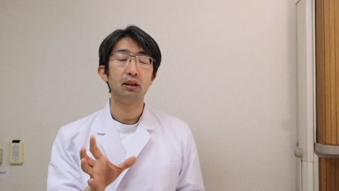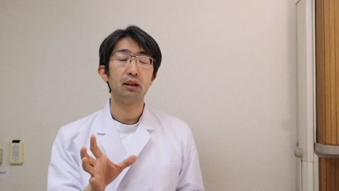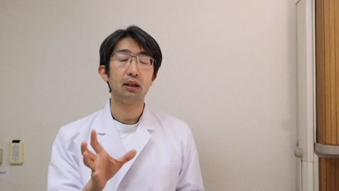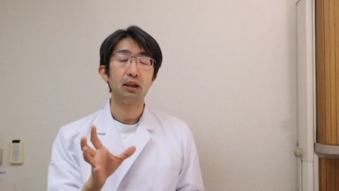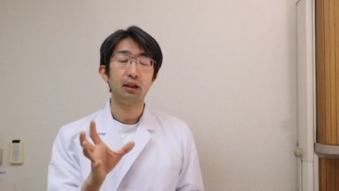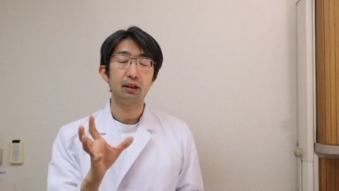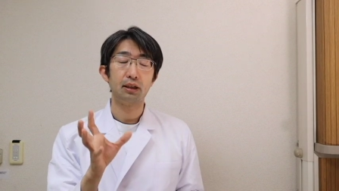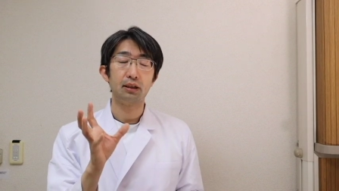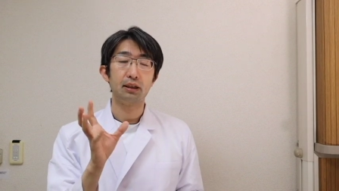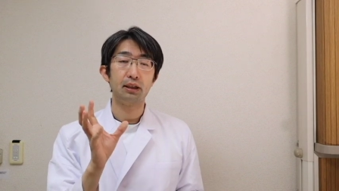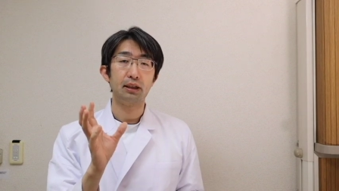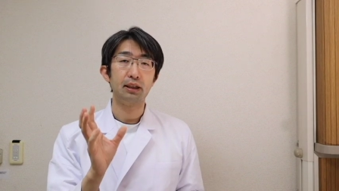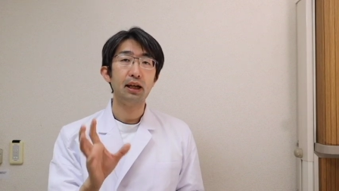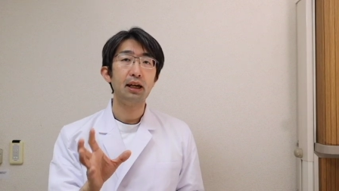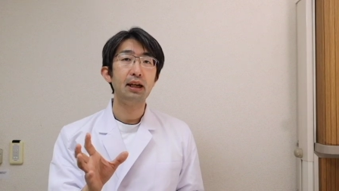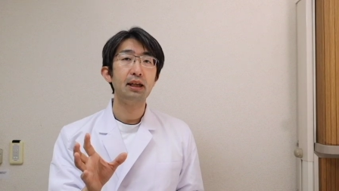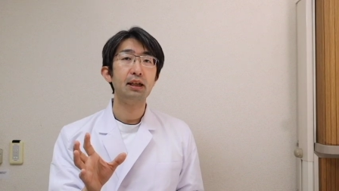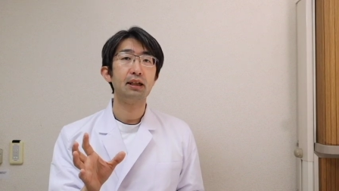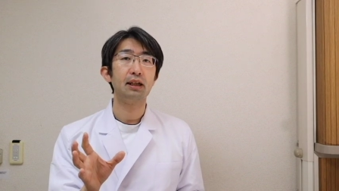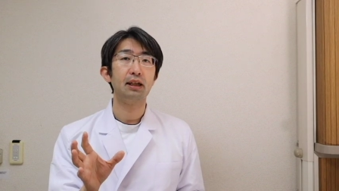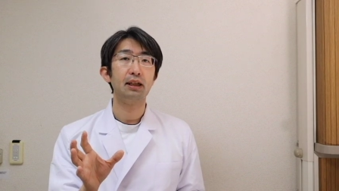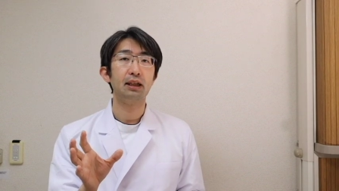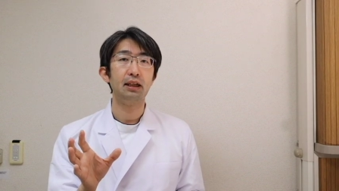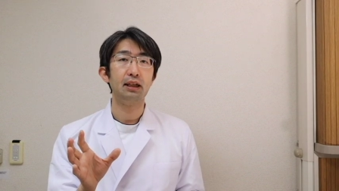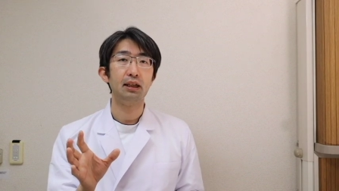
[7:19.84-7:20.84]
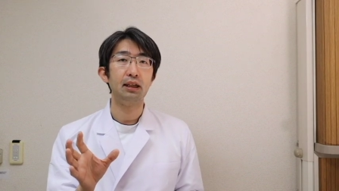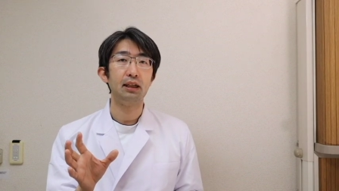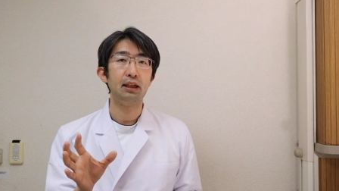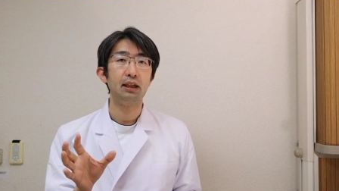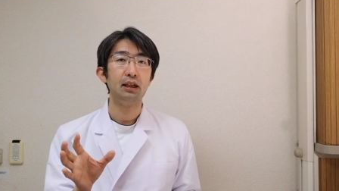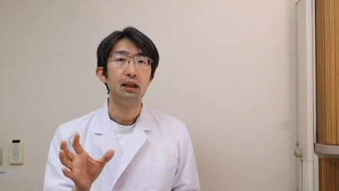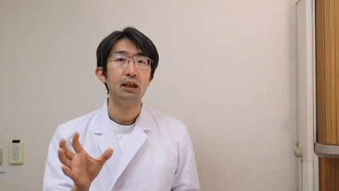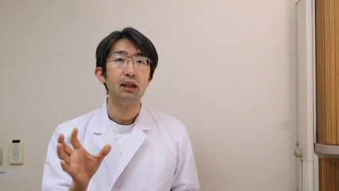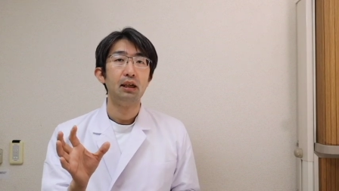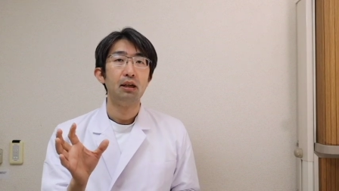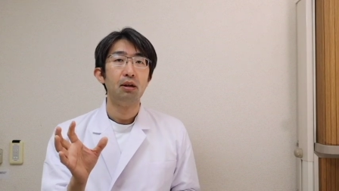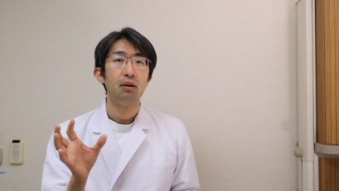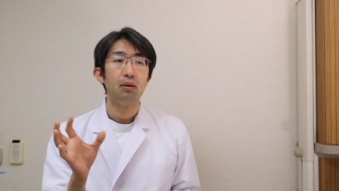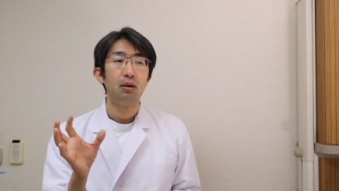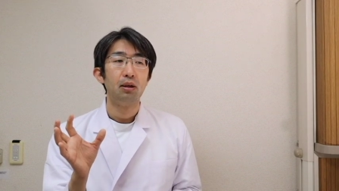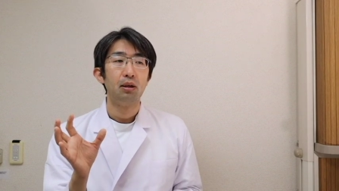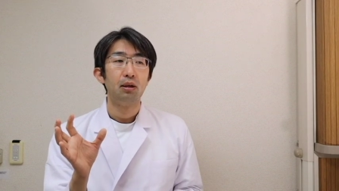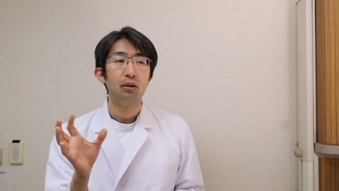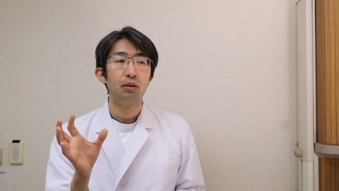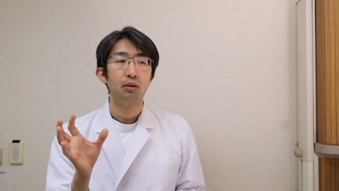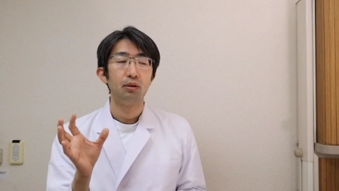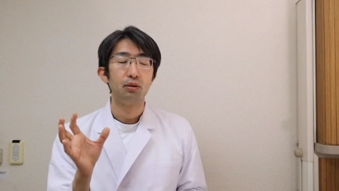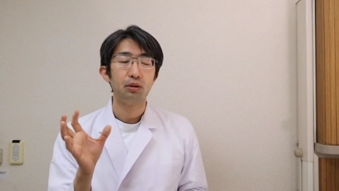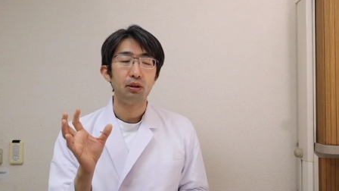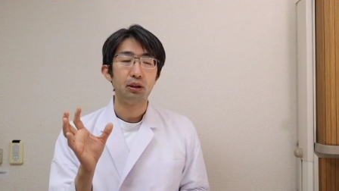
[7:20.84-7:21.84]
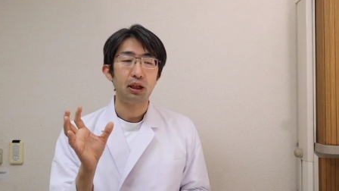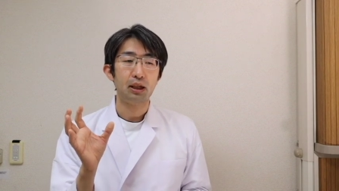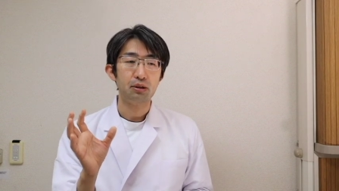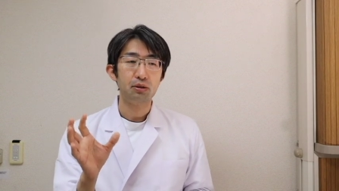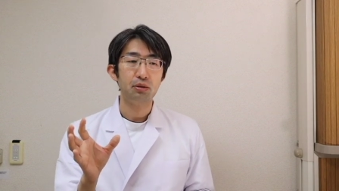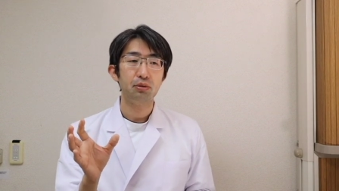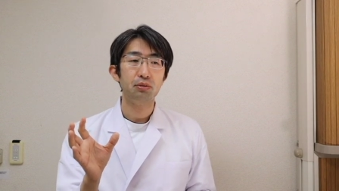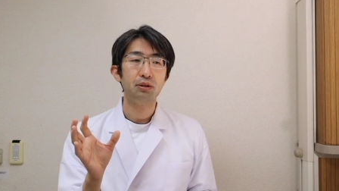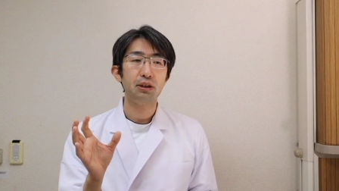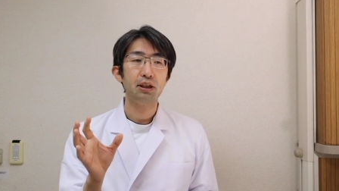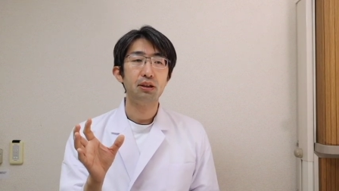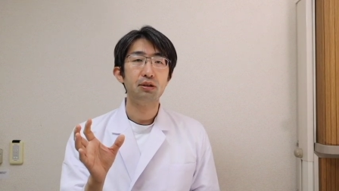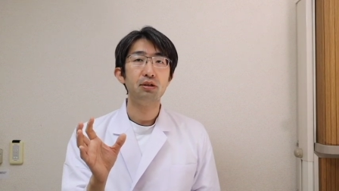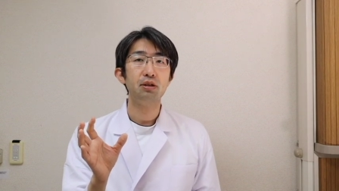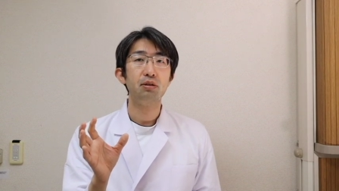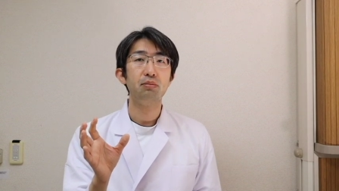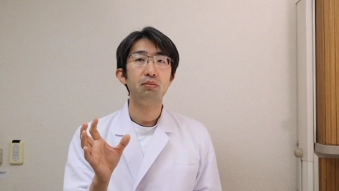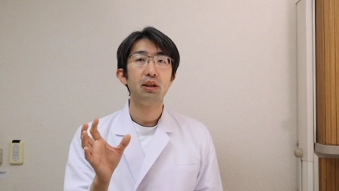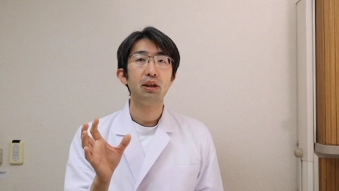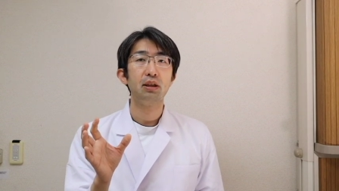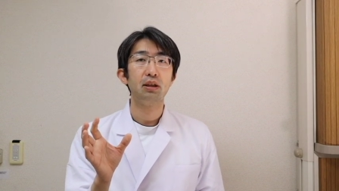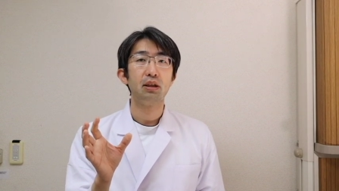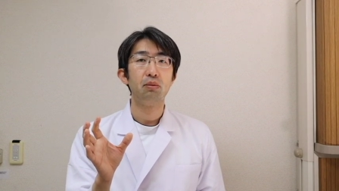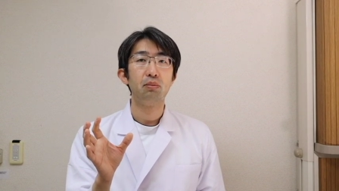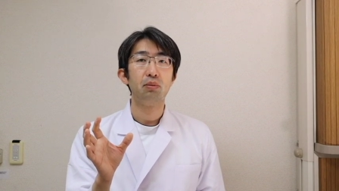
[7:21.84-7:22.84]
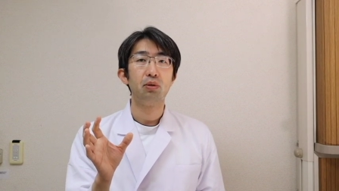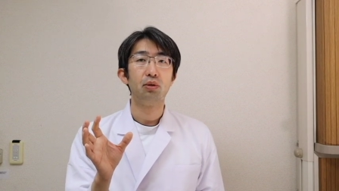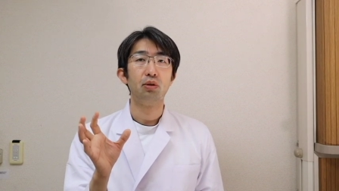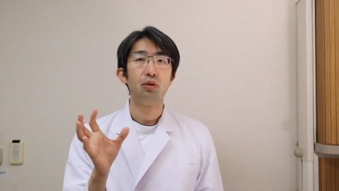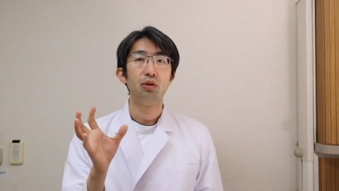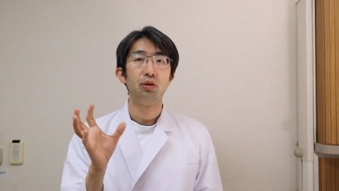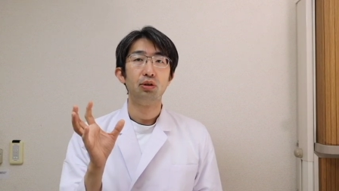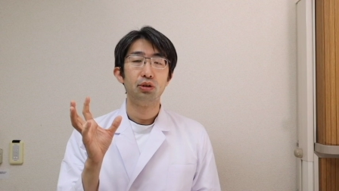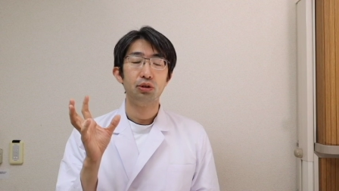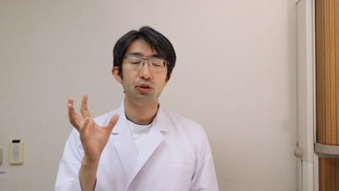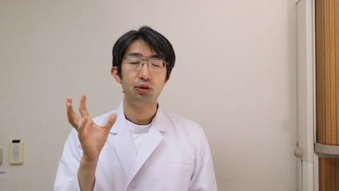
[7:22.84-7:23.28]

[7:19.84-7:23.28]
方じゃない限り多少ふたつに見えても